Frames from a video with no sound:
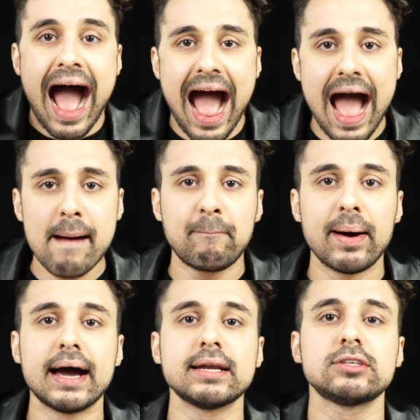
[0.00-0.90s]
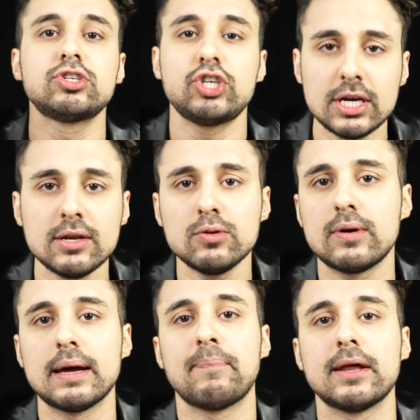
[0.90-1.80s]
a partir
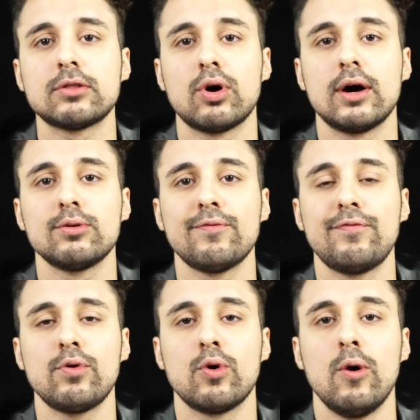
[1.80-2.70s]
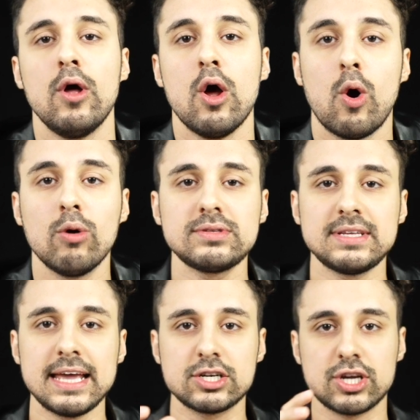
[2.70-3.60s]
do repertório do Foucault. Ou
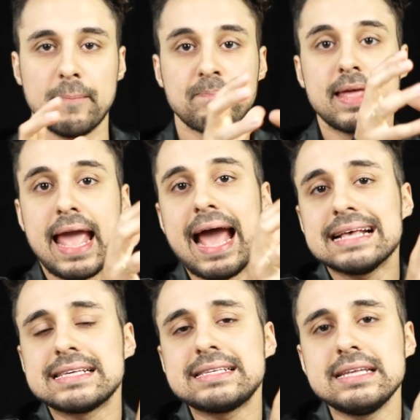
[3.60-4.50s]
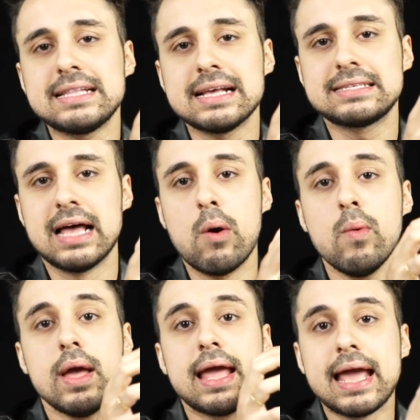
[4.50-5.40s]
seja, essa
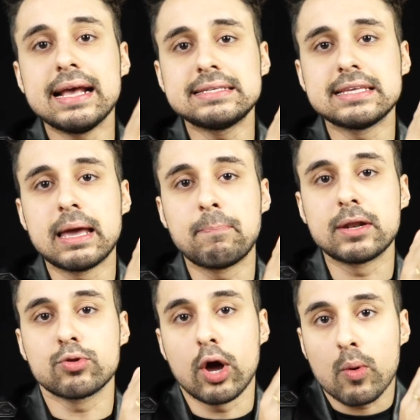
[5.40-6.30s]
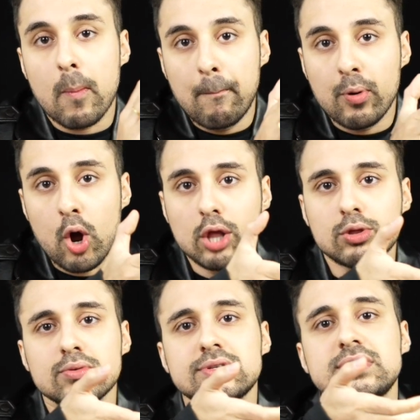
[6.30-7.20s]
citação, esse repertório
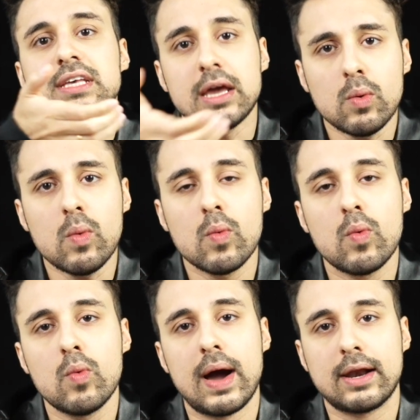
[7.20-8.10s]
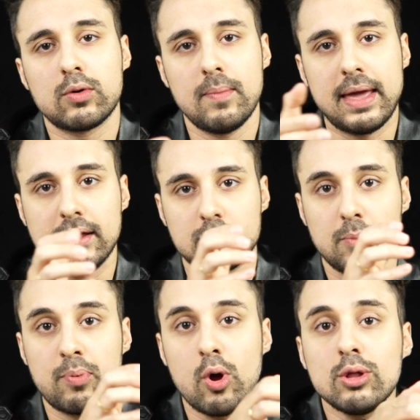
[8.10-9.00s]
produziu um
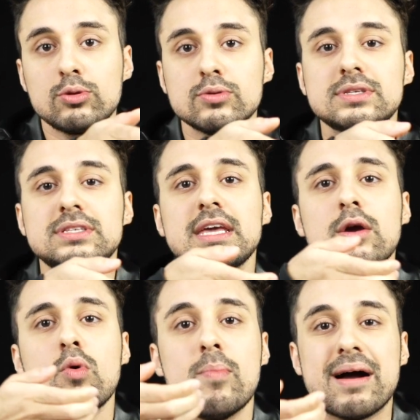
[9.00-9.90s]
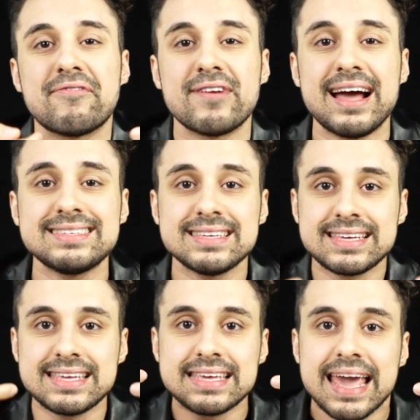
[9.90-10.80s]
argumento, produziu uma frase
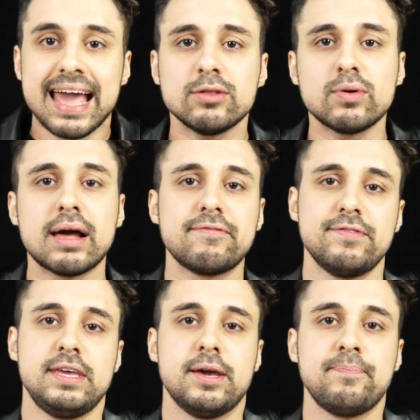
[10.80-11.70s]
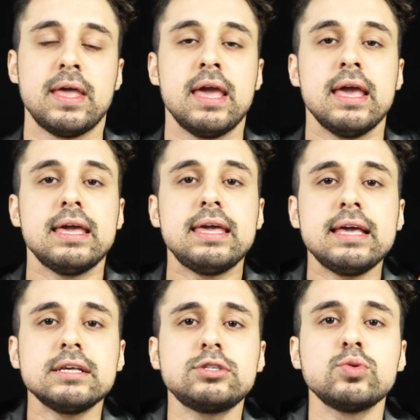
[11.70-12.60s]
que é do Rafinha.
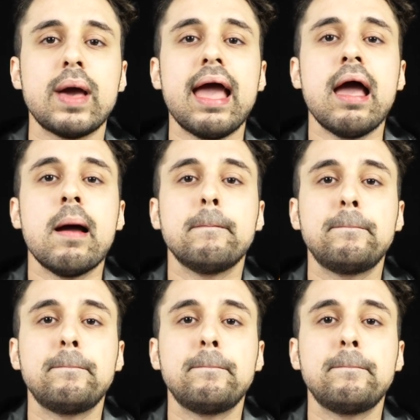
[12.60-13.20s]
Isso é